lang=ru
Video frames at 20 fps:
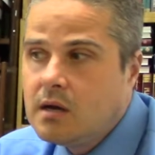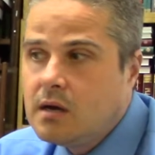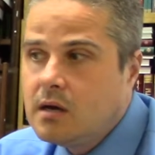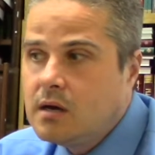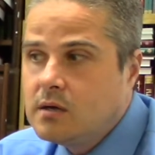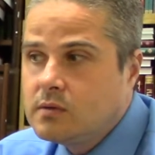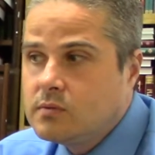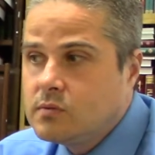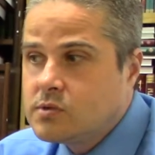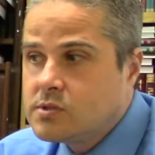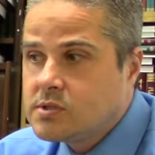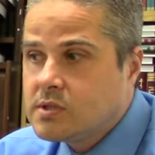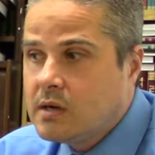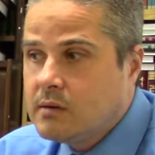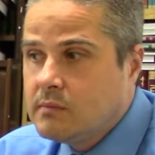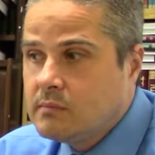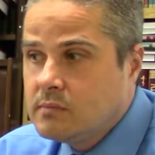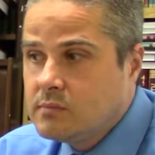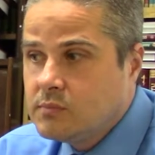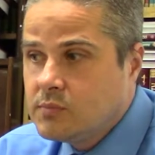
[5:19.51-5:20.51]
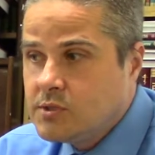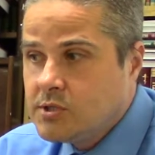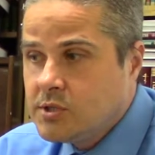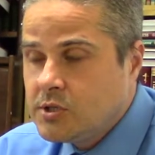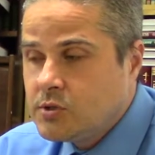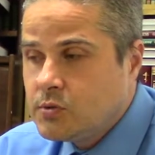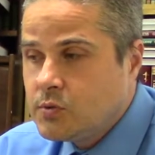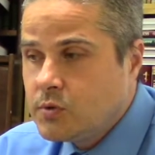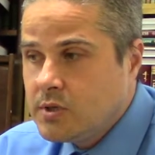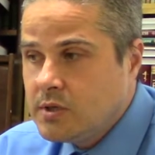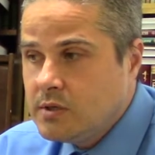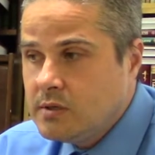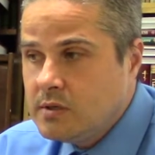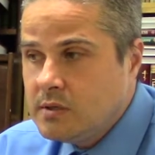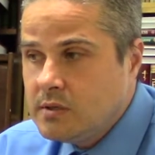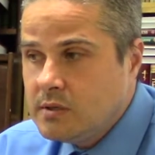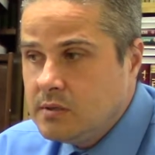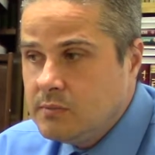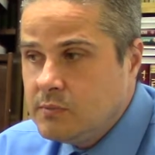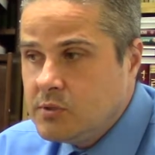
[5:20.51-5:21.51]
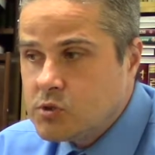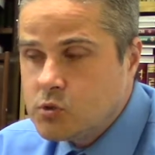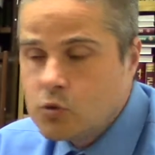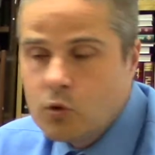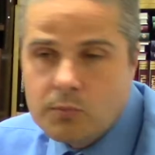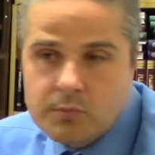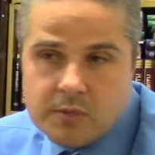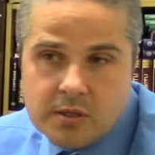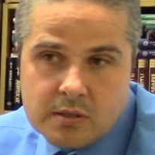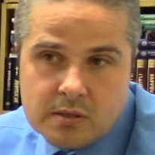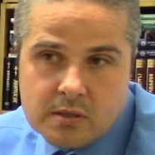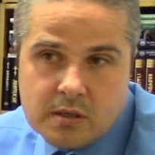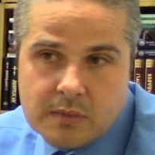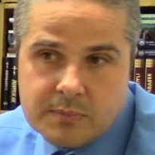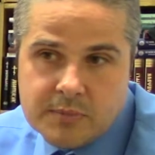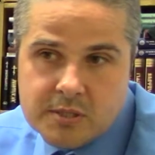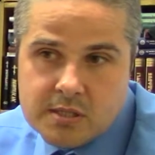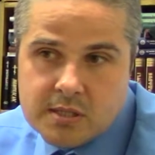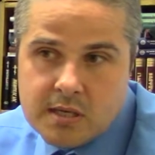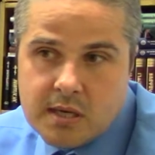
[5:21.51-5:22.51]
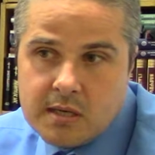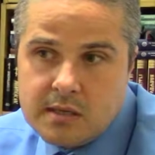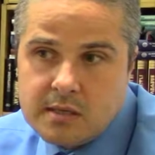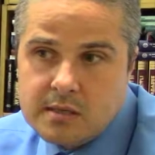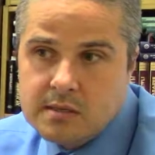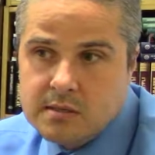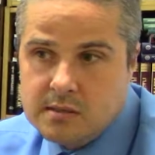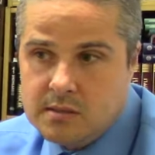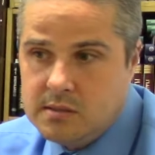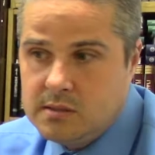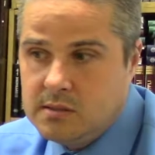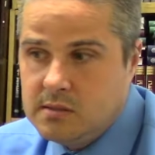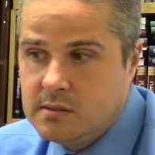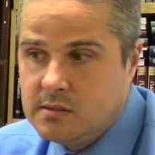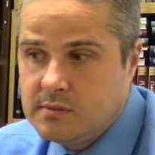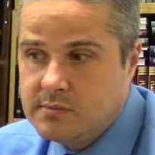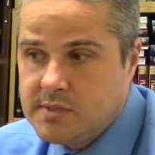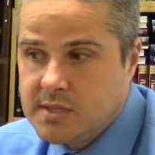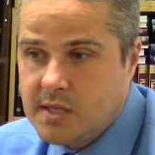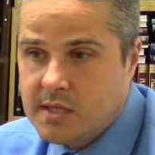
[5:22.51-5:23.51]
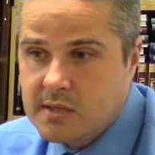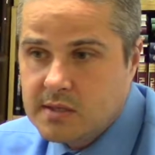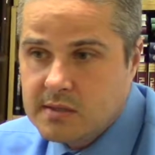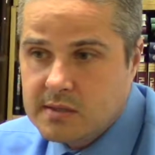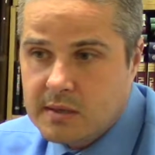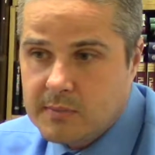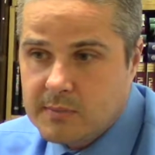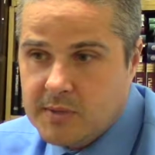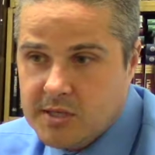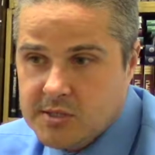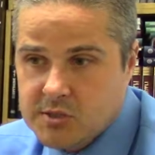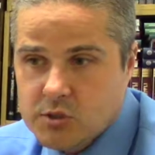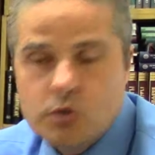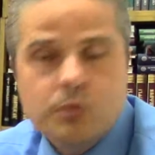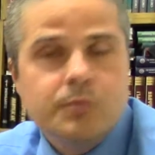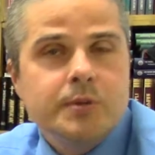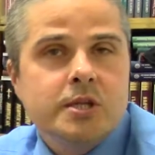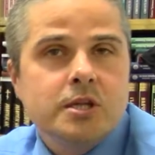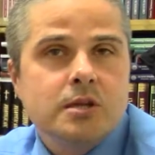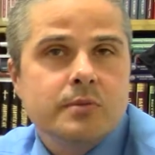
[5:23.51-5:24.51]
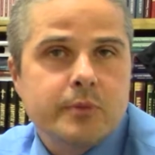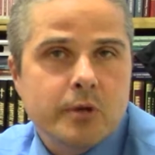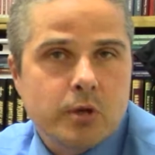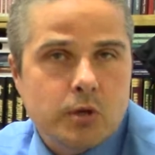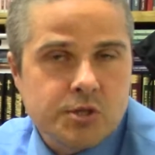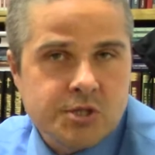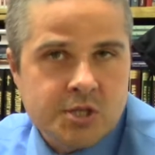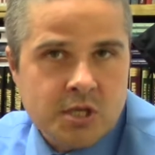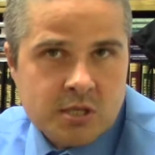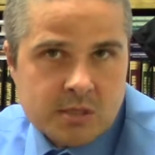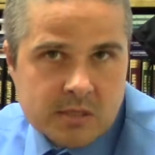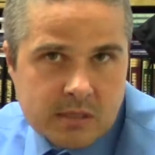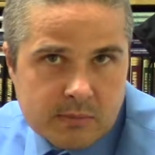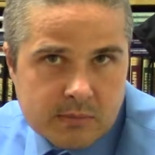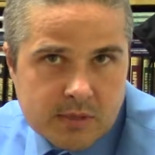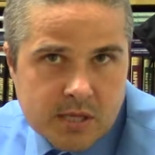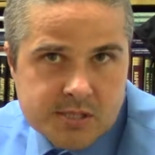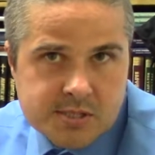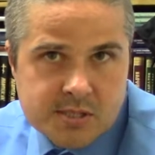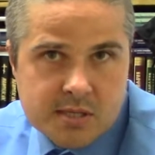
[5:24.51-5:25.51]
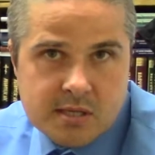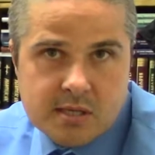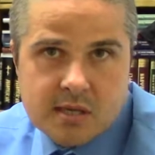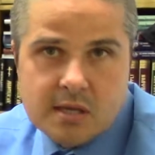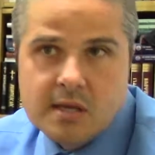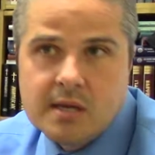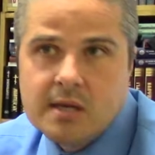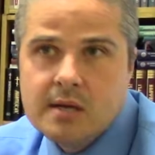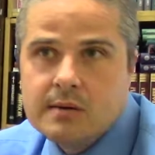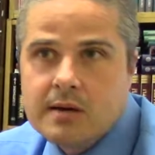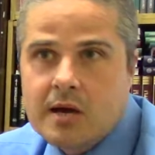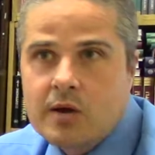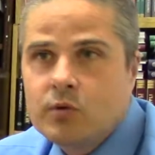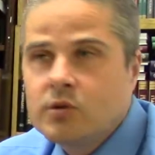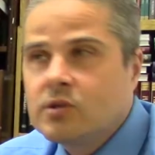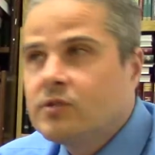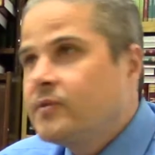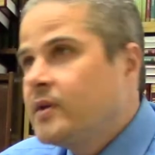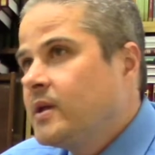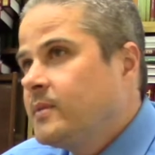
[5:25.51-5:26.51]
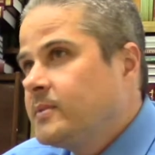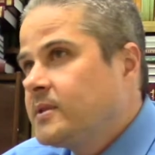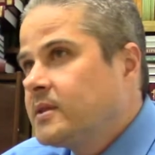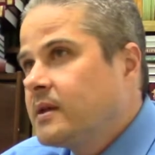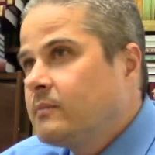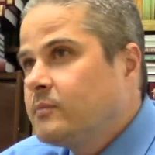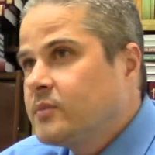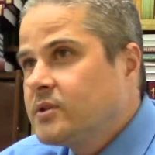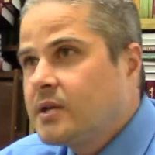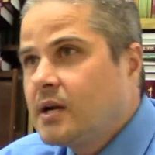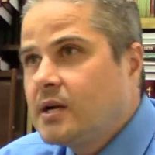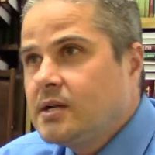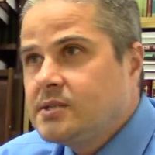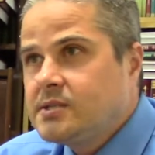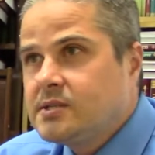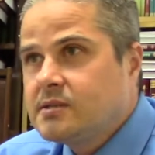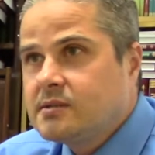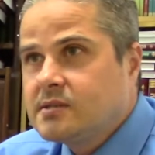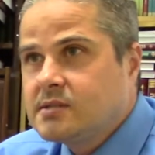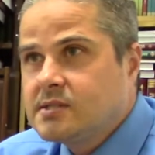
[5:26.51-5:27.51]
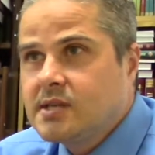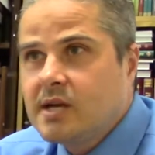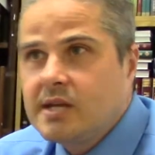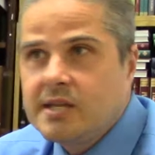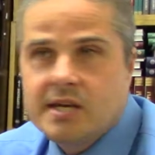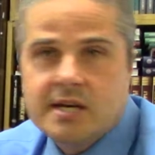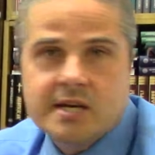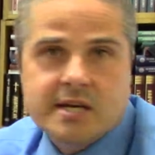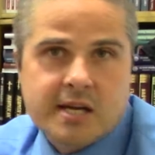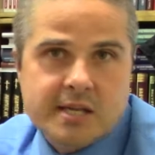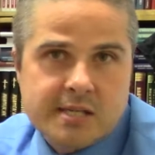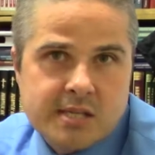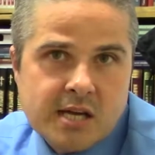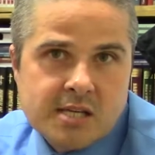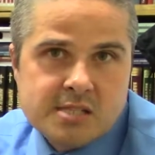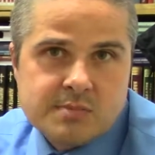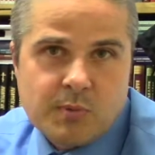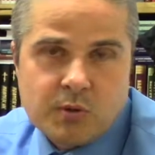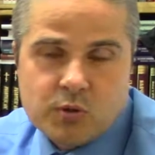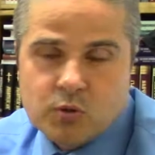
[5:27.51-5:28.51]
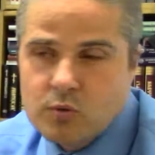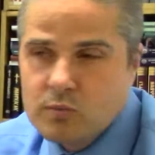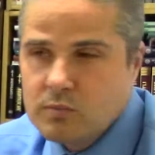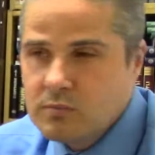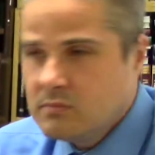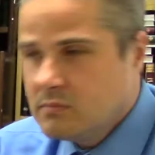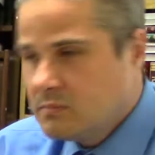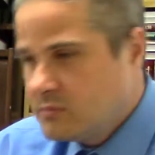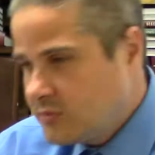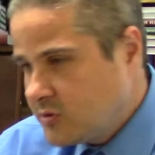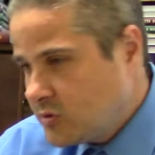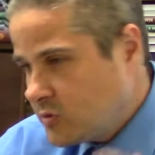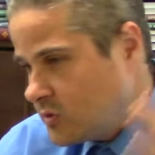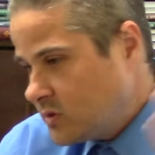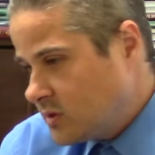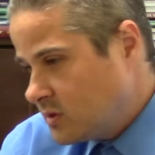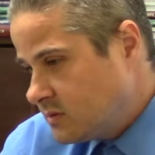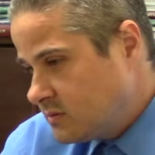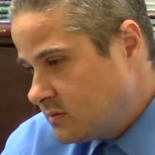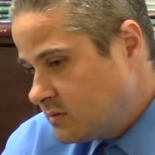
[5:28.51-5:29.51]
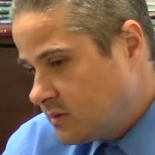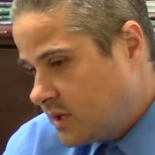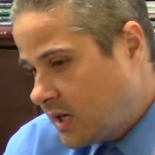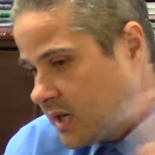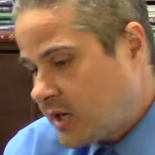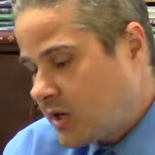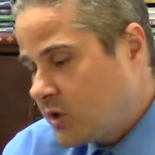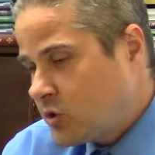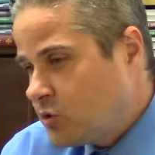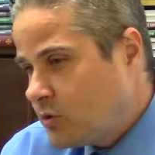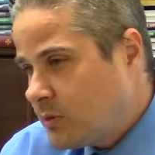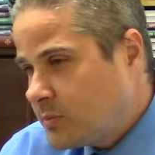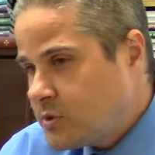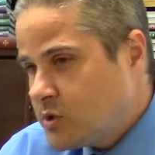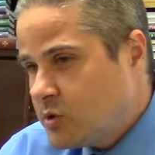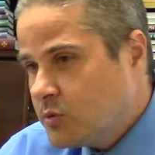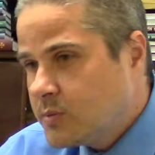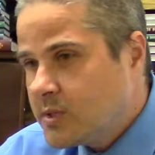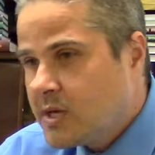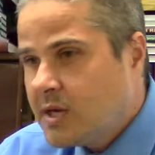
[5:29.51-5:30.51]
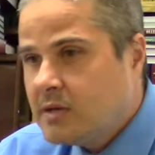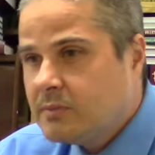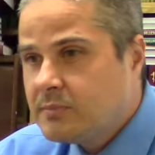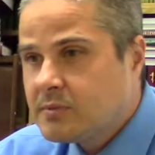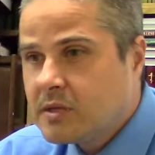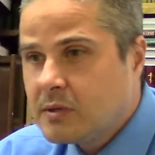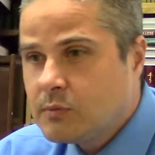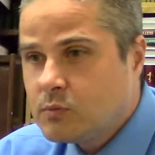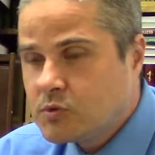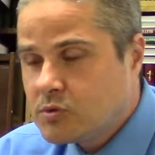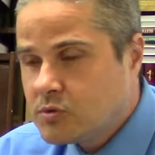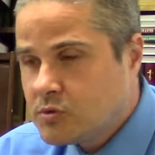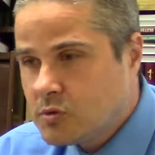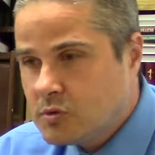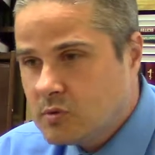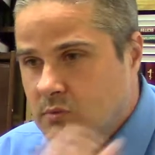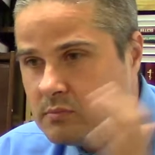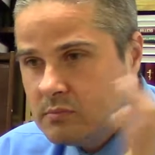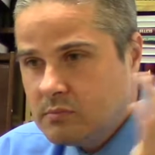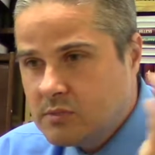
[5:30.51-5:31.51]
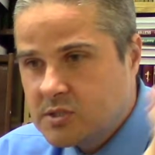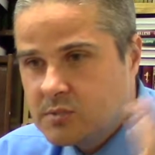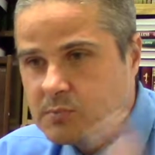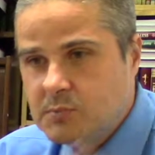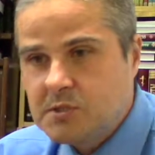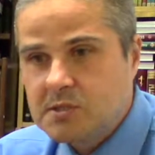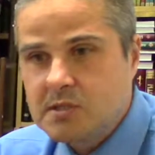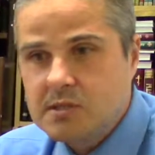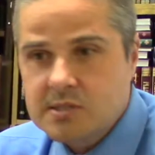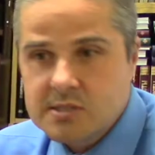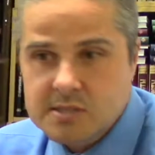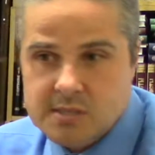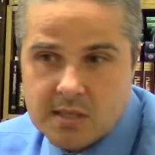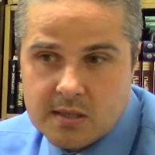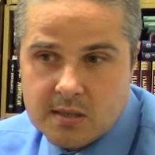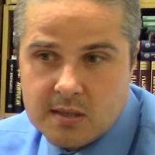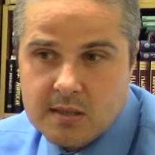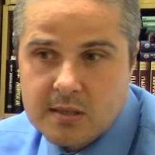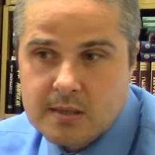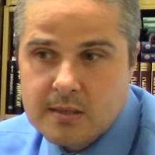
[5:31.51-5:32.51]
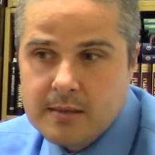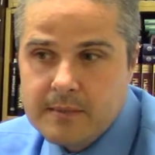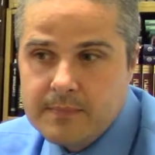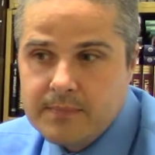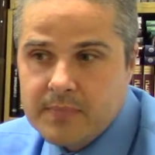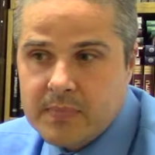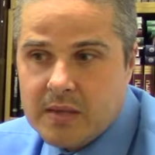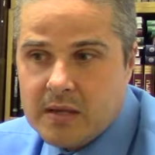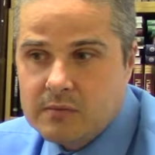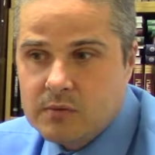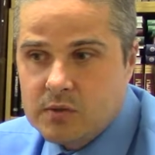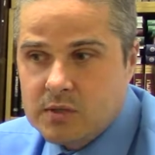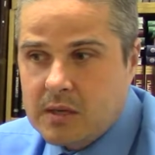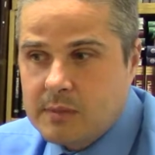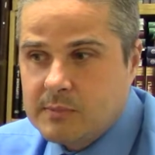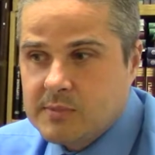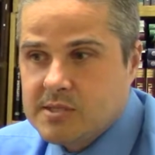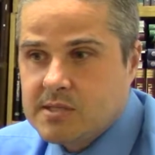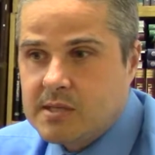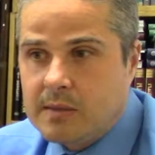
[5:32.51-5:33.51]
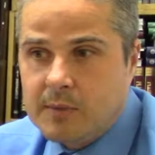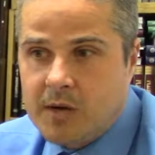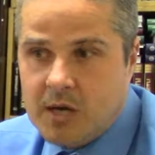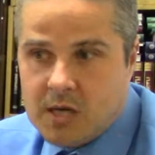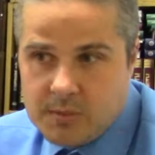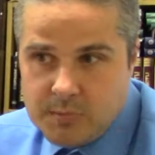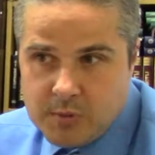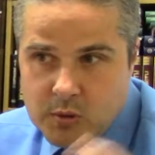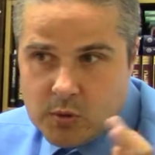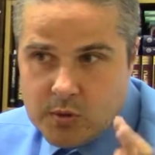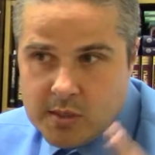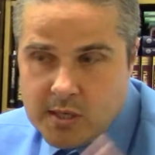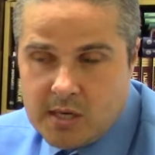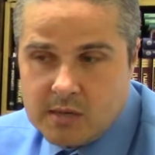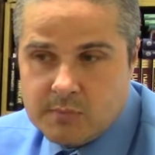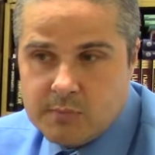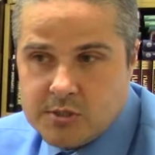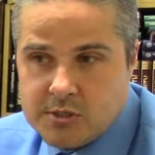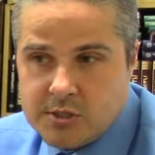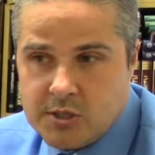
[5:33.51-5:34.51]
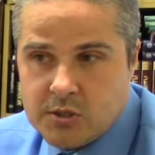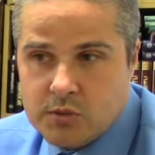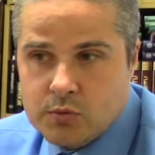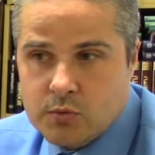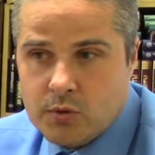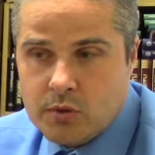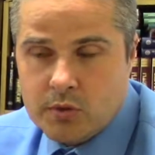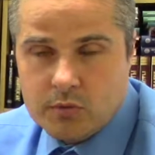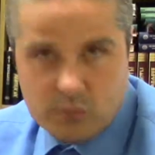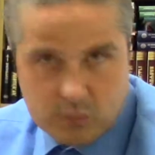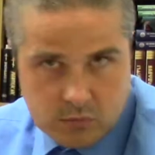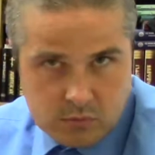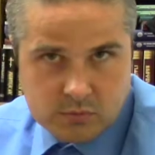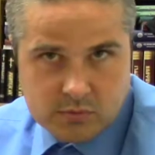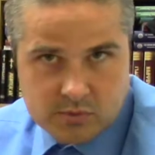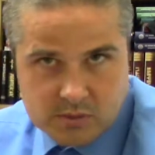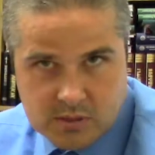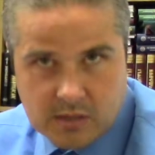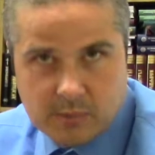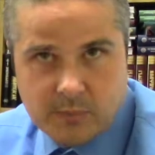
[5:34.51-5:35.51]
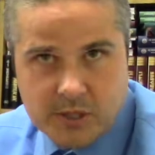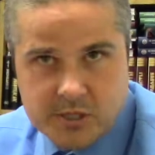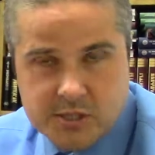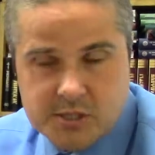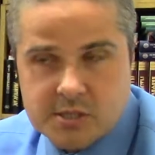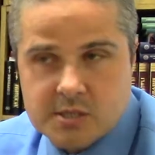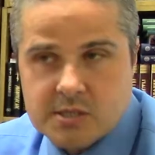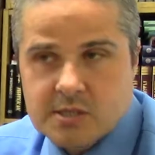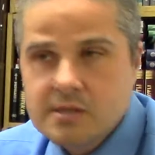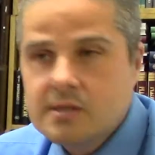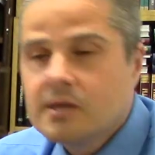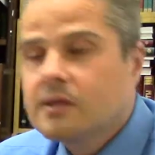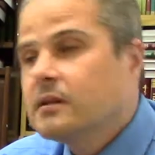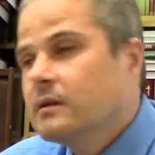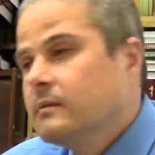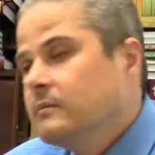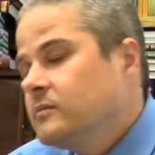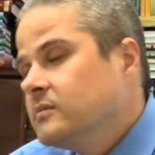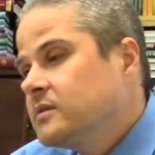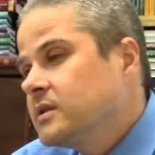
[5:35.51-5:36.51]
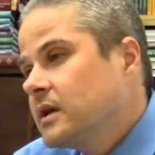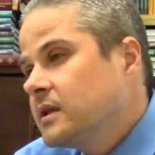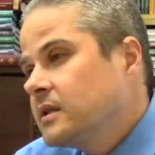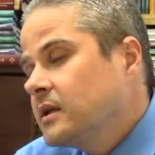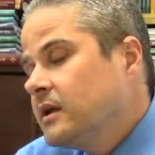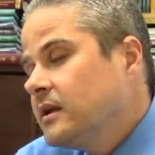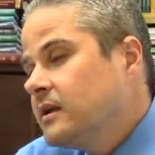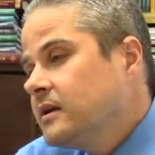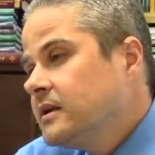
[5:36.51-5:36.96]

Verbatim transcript: А, то есть там по территории и бездомные обитали, и всякие там разные любители приключений там лазили. Какое-то время там пытались это здание охранять, потом в итоге охрану вообще убрали, потому что все это бессмысленно стало. А вот там и с собаками гуляли по территории, ну, собачники, да, там и так далее.